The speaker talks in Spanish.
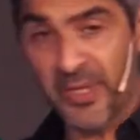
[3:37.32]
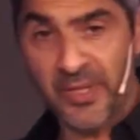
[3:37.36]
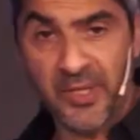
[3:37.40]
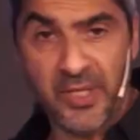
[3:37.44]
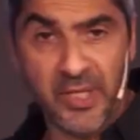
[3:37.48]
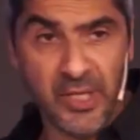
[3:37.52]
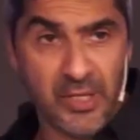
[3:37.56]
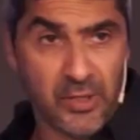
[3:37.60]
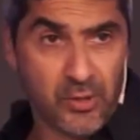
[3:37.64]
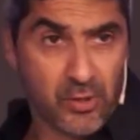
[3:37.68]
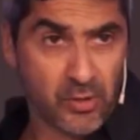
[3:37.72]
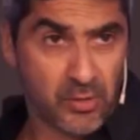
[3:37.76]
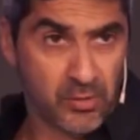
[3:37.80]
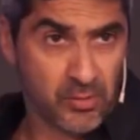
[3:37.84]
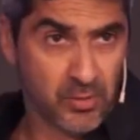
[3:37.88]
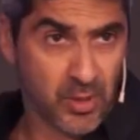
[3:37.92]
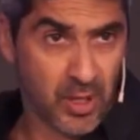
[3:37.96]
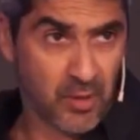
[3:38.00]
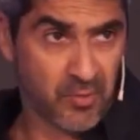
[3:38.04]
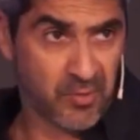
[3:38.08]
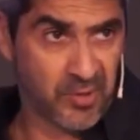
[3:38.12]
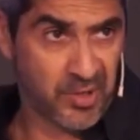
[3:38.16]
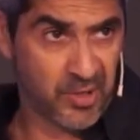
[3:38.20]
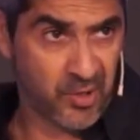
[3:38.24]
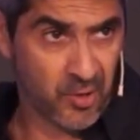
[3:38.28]
es bendito,
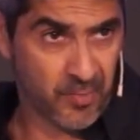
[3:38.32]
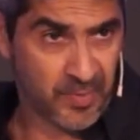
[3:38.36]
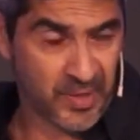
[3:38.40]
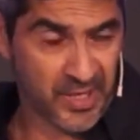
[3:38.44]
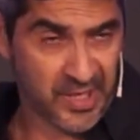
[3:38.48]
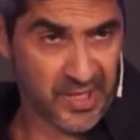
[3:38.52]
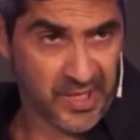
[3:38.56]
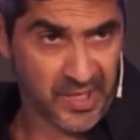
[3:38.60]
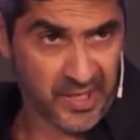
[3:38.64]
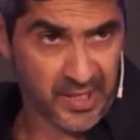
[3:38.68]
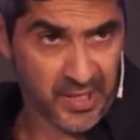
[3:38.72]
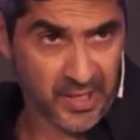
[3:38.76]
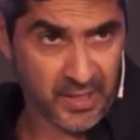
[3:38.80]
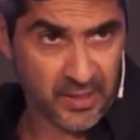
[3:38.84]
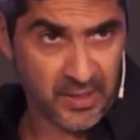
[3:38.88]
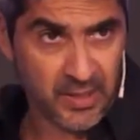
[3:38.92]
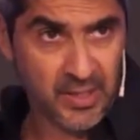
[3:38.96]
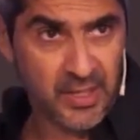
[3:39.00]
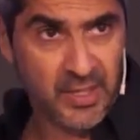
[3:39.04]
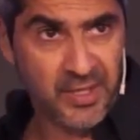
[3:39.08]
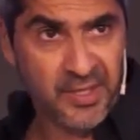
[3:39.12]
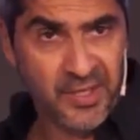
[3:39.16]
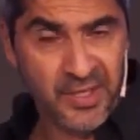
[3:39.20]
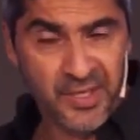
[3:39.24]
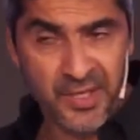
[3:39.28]
aunque no parezca.
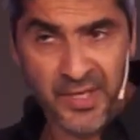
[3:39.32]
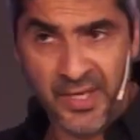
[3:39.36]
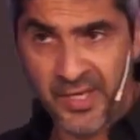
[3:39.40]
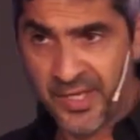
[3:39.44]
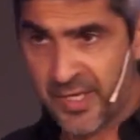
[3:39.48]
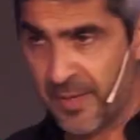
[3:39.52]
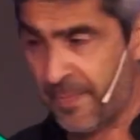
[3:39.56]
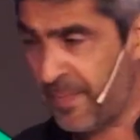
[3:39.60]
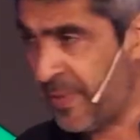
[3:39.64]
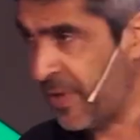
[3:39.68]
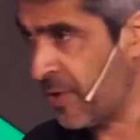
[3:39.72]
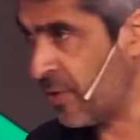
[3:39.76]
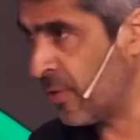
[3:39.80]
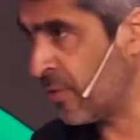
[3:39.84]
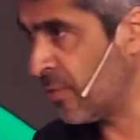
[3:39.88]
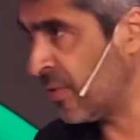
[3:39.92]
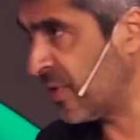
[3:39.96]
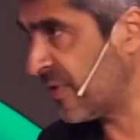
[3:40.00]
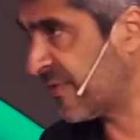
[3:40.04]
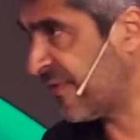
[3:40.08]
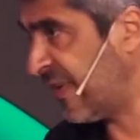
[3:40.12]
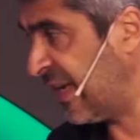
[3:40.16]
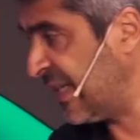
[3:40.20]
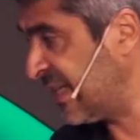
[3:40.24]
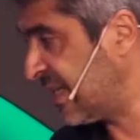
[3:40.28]
Ese pero no
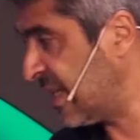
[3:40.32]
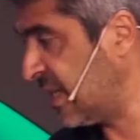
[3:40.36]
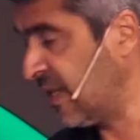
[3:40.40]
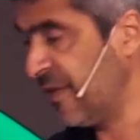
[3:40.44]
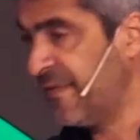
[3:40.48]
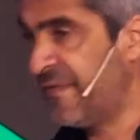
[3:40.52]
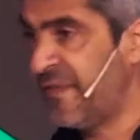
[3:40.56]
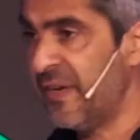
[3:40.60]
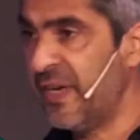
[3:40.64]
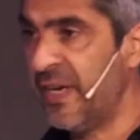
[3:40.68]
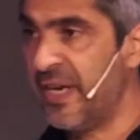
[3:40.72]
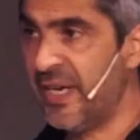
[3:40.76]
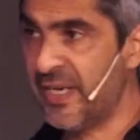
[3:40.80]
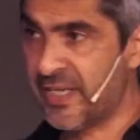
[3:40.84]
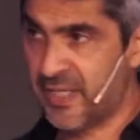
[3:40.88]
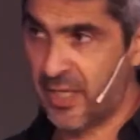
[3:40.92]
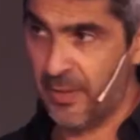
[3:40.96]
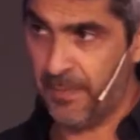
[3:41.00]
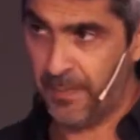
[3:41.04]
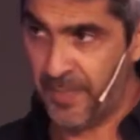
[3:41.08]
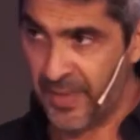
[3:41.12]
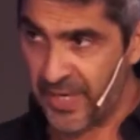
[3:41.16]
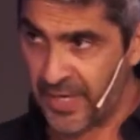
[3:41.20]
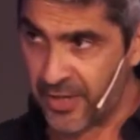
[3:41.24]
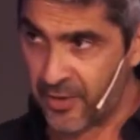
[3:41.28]
es falta de fe,
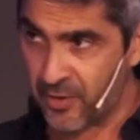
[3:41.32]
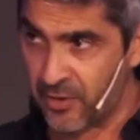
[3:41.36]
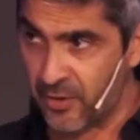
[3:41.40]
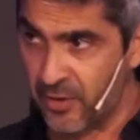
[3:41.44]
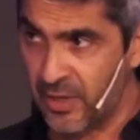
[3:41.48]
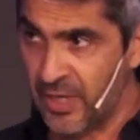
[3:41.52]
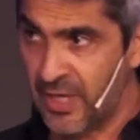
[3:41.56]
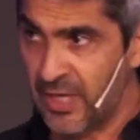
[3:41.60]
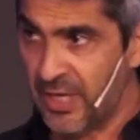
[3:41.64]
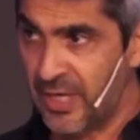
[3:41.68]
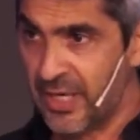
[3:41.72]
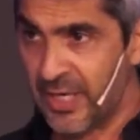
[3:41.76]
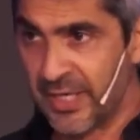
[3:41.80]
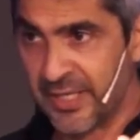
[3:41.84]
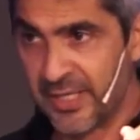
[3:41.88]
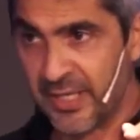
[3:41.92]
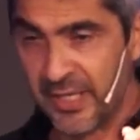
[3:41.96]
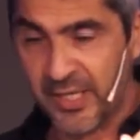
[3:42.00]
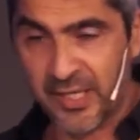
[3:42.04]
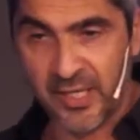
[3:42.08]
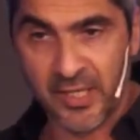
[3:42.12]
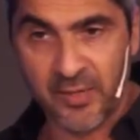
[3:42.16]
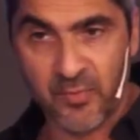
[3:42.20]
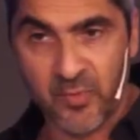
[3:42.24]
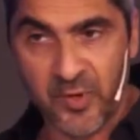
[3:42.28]
ese pero es
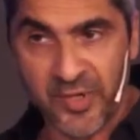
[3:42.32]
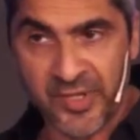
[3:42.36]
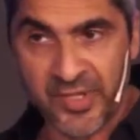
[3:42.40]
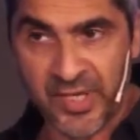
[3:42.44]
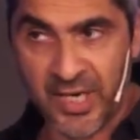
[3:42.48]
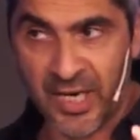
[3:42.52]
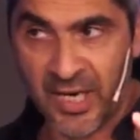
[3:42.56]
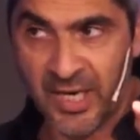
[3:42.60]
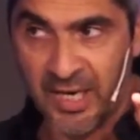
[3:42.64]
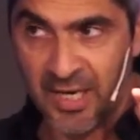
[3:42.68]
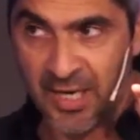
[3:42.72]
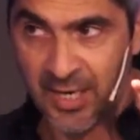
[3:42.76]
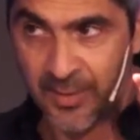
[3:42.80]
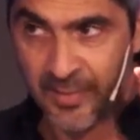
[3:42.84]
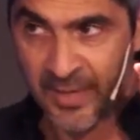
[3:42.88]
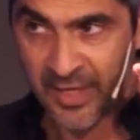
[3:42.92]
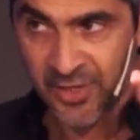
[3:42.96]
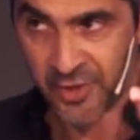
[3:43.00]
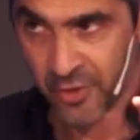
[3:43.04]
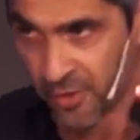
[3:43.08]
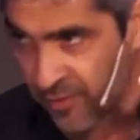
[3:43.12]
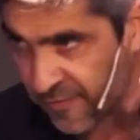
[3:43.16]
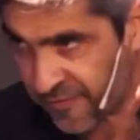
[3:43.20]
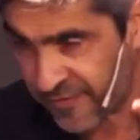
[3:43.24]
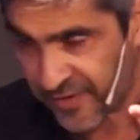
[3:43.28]
el que demuestra la
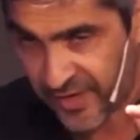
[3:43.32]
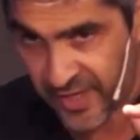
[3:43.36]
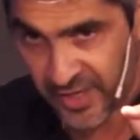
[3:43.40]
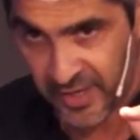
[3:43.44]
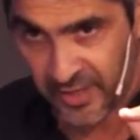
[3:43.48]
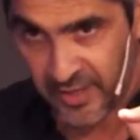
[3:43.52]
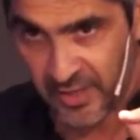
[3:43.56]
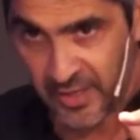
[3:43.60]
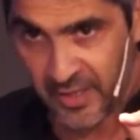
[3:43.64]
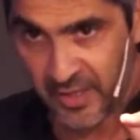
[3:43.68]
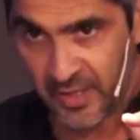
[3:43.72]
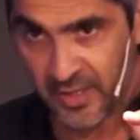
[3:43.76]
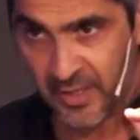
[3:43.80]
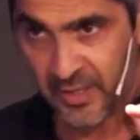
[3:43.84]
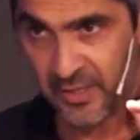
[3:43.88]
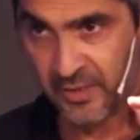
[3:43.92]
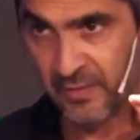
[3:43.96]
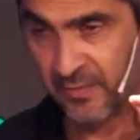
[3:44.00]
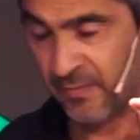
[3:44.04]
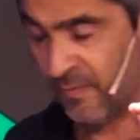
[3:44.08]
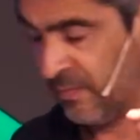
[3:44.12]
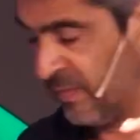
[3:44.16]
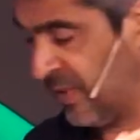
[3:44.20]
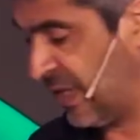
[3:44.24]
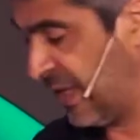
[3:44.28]
mayor fe
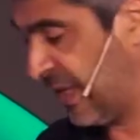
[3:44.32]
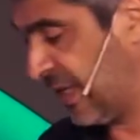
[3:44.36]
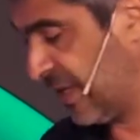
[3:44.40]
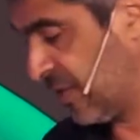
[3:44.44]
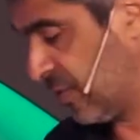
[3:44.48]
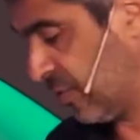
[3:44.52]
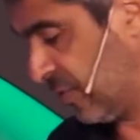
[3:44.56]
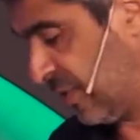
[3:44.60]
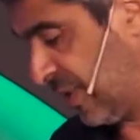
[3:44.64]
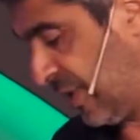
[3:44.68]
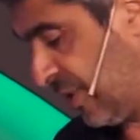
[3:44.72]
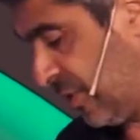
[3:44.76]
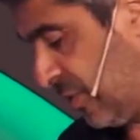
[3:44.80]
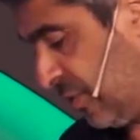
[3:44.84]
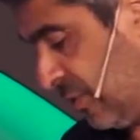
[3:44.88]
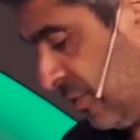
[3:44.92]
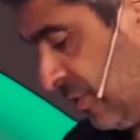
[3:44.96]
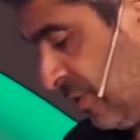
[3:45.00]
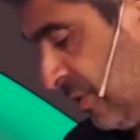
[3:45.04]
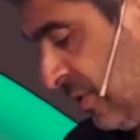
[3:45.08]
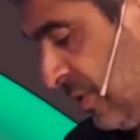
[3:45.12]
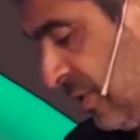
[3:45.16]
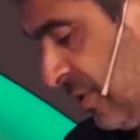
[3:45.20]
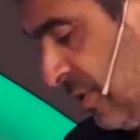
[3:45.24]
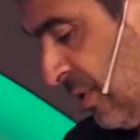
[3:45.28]
de
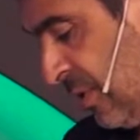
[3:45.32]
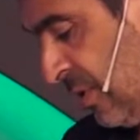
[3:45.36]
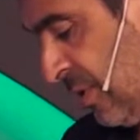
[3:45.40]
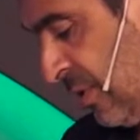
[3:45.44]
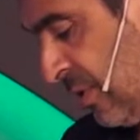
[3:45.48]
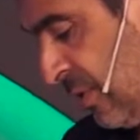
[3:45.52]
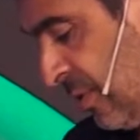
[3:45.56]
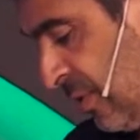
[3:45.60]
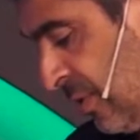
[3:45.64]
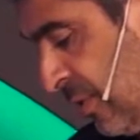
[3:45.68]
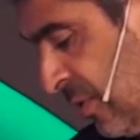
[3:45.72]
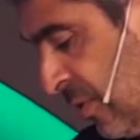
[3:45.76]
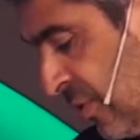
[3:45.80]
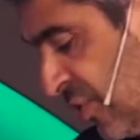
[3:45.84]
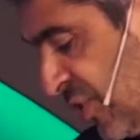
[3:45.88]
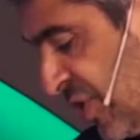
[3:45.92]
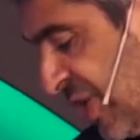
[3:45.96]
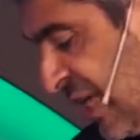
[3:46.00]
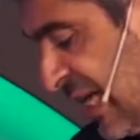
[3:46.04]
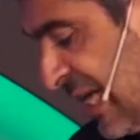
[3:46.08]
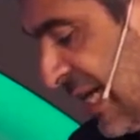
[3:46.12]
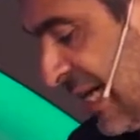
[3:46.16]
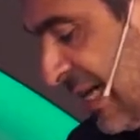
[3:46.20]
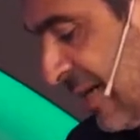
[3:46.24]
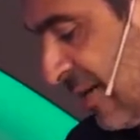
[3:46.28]
Jesucristo no
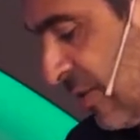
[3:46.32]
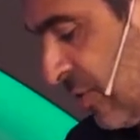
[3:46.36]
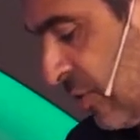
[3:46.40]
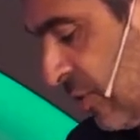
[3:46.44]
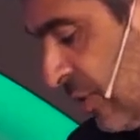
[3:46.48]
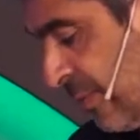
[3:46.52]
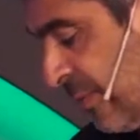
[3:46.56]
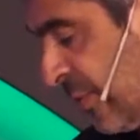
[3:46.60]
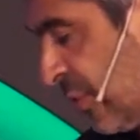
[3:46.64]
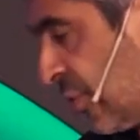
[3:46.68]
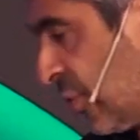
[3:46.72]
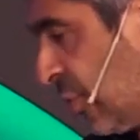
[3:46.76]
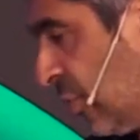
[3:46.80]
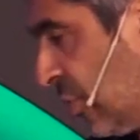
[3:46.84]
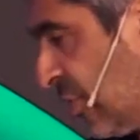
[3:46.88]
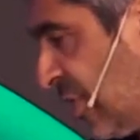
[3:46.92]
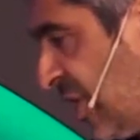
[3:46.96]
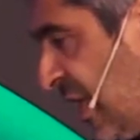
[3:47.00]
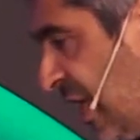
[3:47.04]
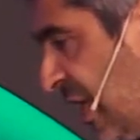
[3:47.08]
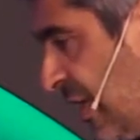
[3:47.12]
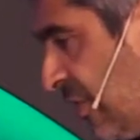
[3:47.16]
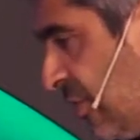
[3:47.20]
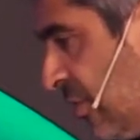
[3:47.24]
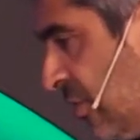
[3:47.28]
sea como yo
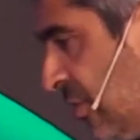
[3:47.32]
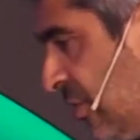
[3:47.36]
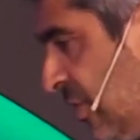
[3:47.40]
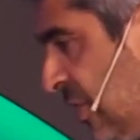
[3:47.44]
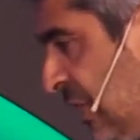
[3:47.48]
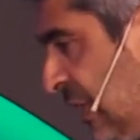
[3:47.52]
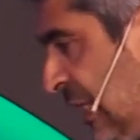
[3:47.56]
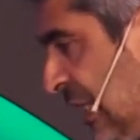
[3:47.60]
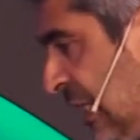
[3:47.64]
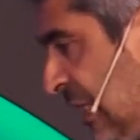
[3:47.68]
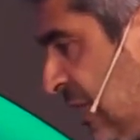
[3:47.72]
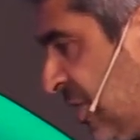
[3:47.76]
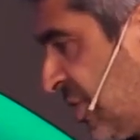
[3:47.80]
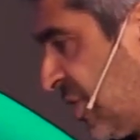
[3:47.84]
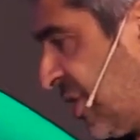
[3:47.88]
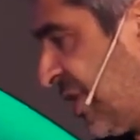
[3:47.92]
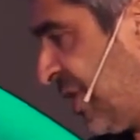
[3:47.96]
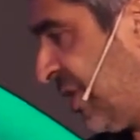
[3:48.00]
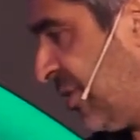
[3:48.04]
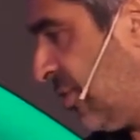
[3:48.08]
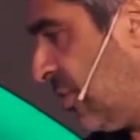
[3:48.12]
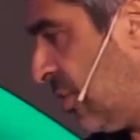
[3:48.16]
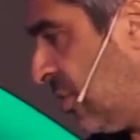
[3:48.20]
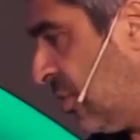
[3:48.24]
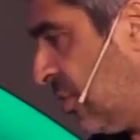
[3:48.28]
quiero,
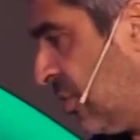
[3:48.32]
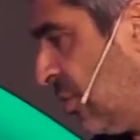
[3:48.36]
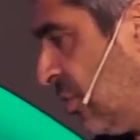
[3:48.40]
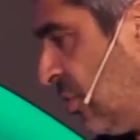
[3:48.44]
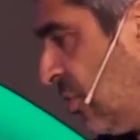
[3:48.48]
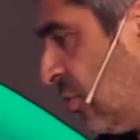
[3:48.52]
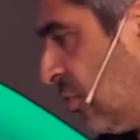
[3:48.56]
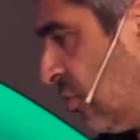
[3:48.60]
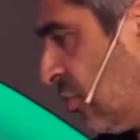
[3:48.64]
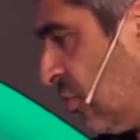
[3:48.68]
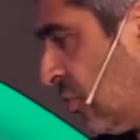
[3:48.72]
sino